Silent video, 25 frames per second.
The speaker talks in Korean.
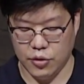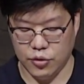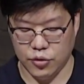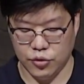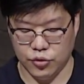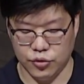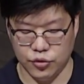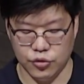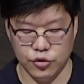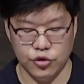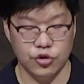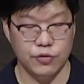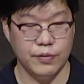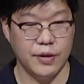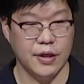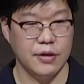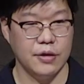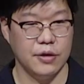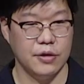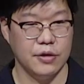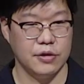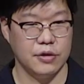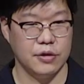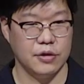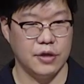궁금한
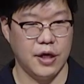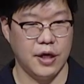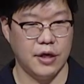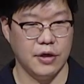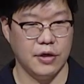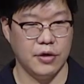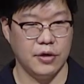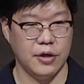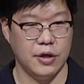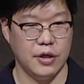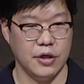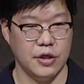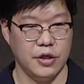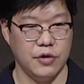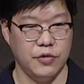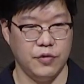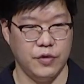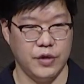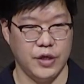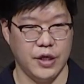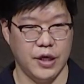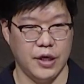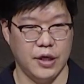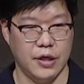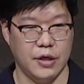것을 해결하기
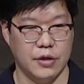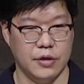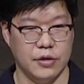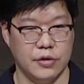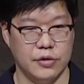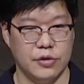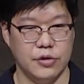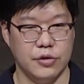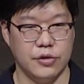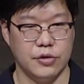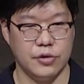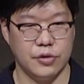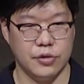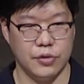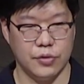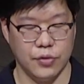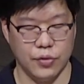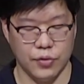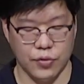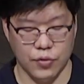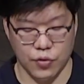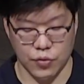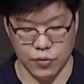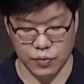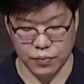위해 스스로
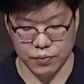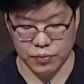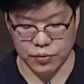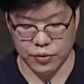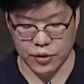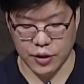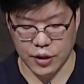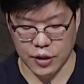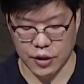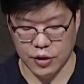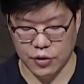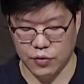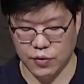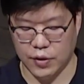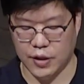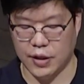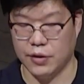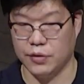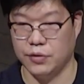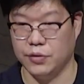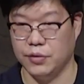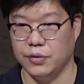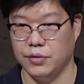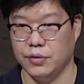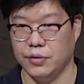공부하기도
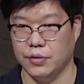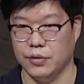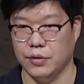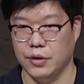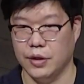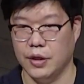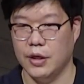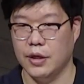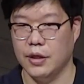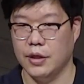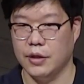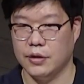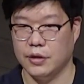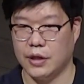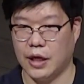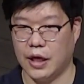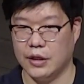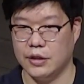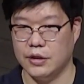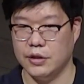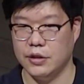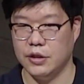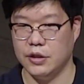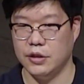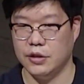하고
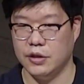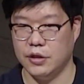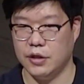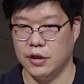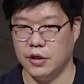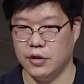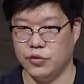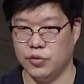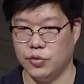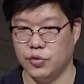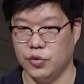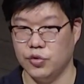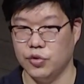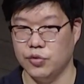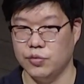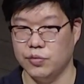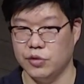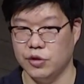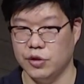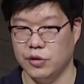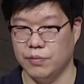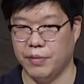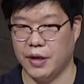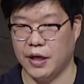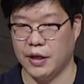다른 이들의
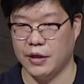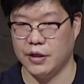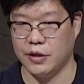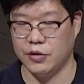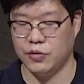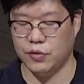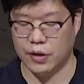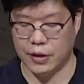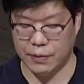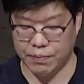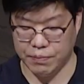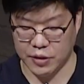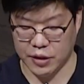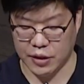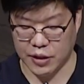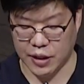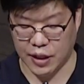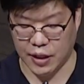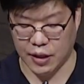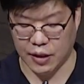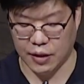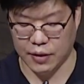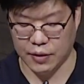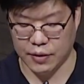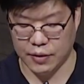도움을 받기도
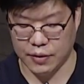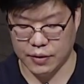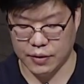합니다.